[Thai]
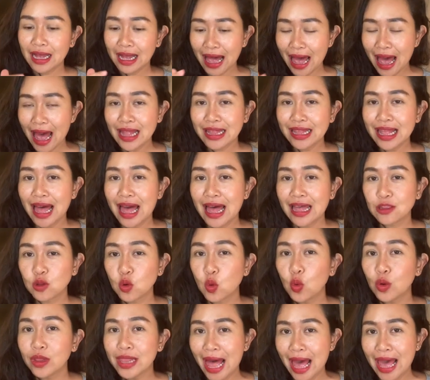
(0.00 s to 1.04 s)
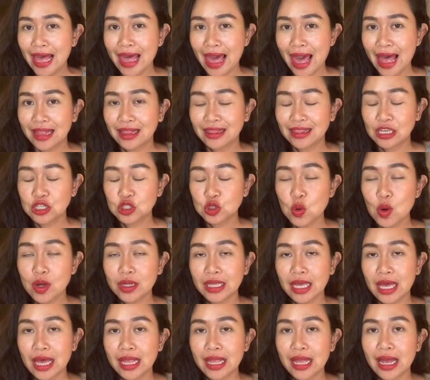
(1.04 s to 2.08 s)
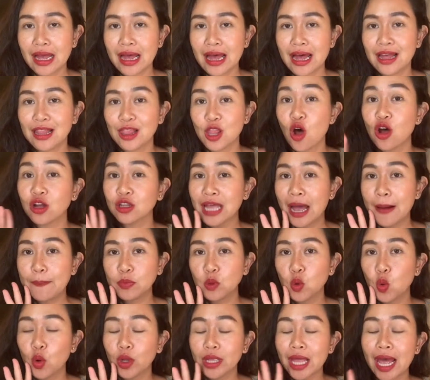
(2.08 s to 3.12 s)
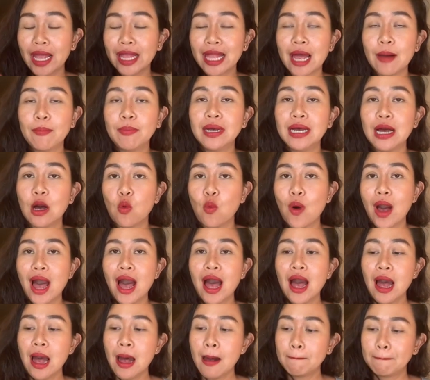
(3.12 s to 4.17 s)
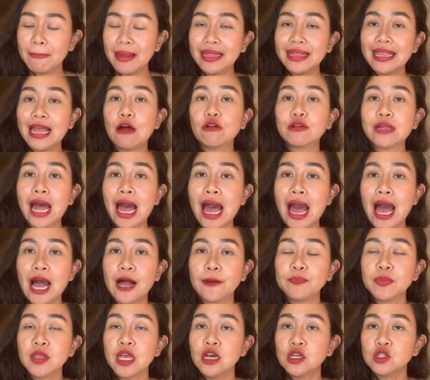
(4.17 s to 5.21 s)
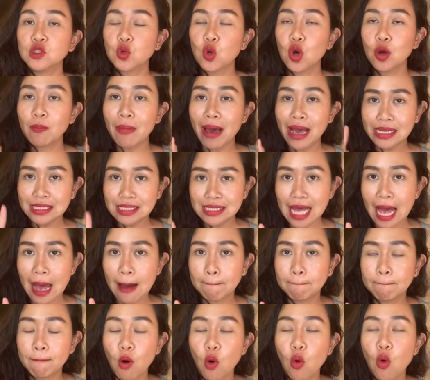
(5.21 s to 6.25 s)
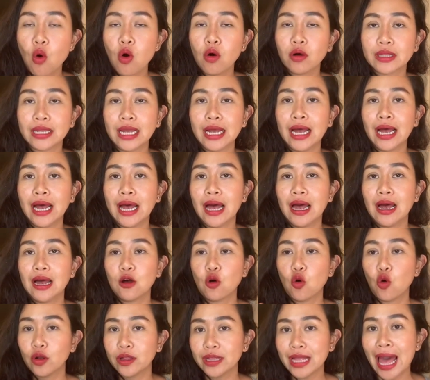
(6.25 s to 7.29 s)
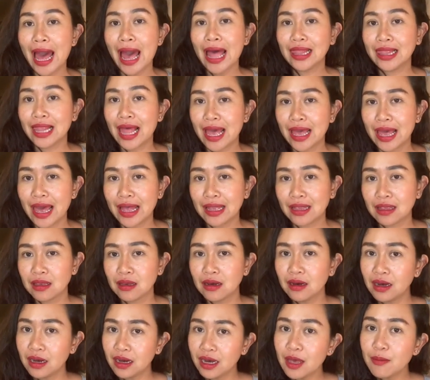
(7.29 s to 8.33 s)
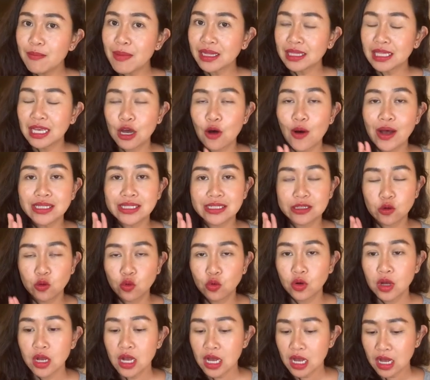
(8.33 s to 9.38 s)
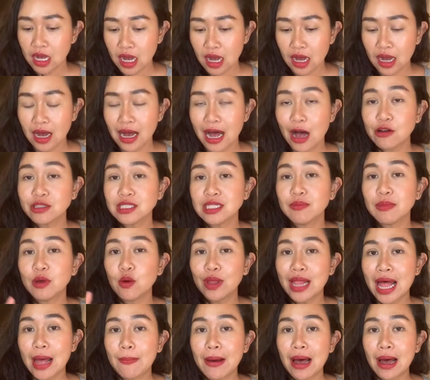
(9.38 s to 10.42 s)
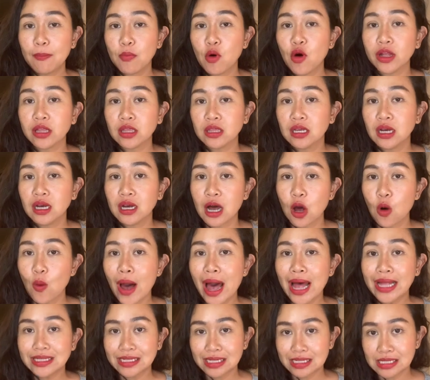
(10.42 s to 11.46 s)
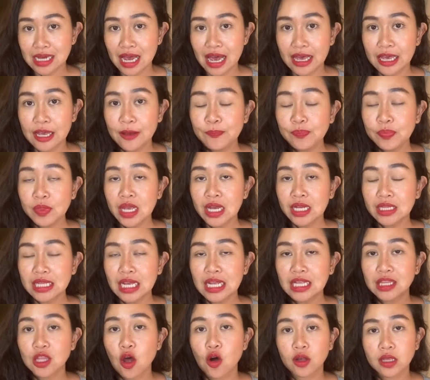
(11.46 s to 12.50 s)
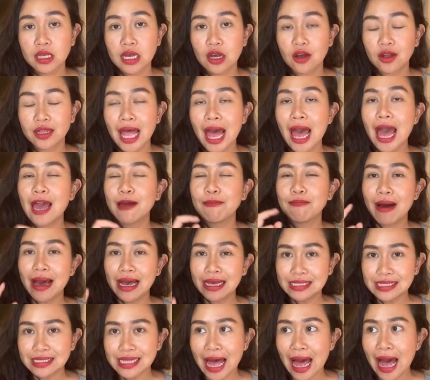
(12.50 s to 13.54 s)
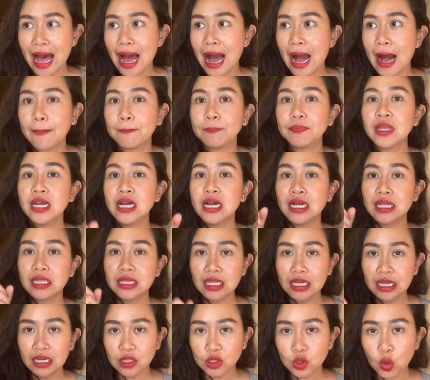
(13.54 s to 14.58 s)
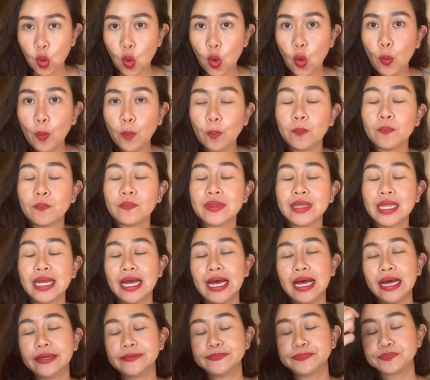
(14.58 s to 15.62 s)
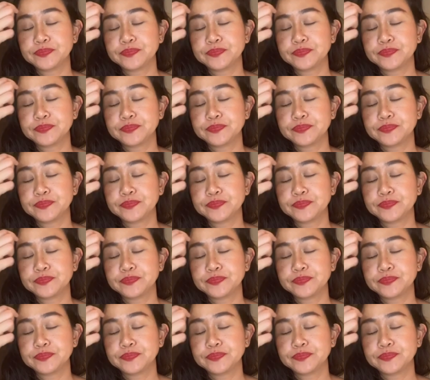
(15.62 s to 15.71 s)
การดูไลน์แอดในช่วงนี้นะคะ ลองทำดูก็ได้นะ เผื่อว่าเป็นแนวทางช่วงบ่ายสามโมงนะคะ คนอ่านไลน์แอดเยอะ เอ้ยบางทีเขาอาจจะดู เขาจะมีเวลาพักผ่อนเยอะ เขาอาจจะใช้ติ๊กต็อกเยอะก็ได้บ่ายสามหนึ่งทุ่มนะคะ